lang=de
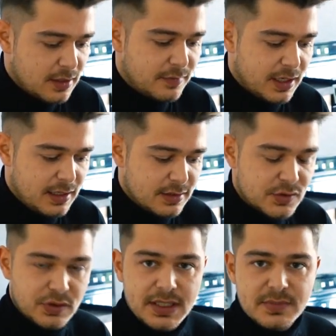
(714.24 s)
weil
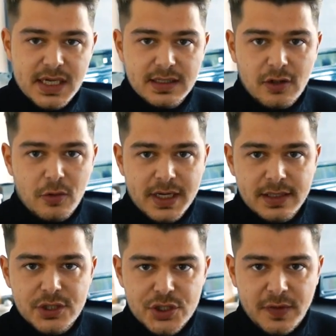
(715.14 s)
zu dem Zeitraum
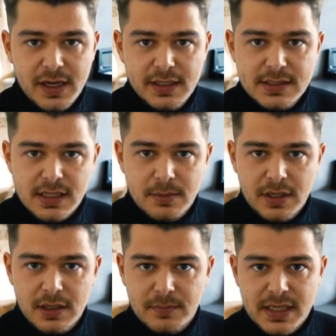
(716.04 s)
kein Tisch frei ist.
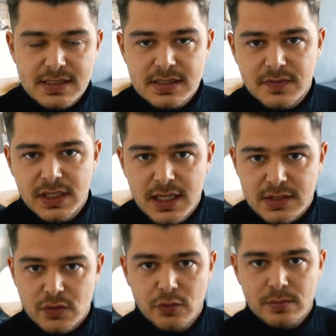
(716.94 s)
Aber meistens, wenn die
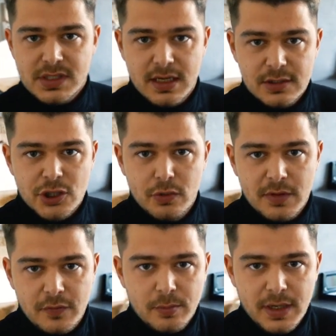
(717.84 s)
Gastronomen sagen, schaut mal
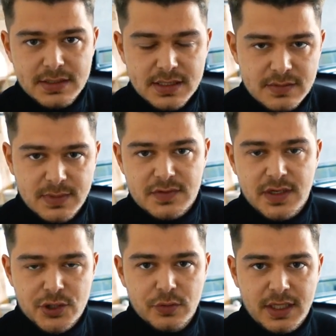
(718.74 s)
vorbei, sitzt man zwei
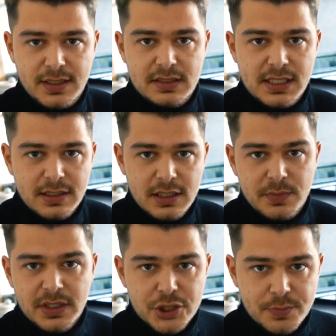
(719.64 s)
Stunden an der Theke. Ich
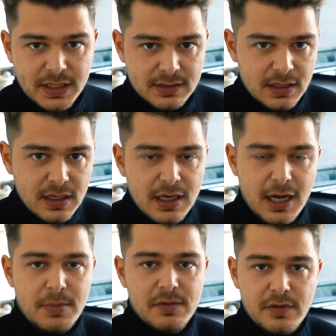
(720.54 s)
bin gespannt,
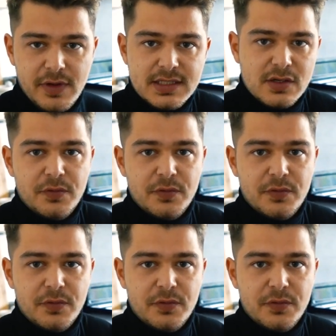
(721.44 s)
aber wir werden es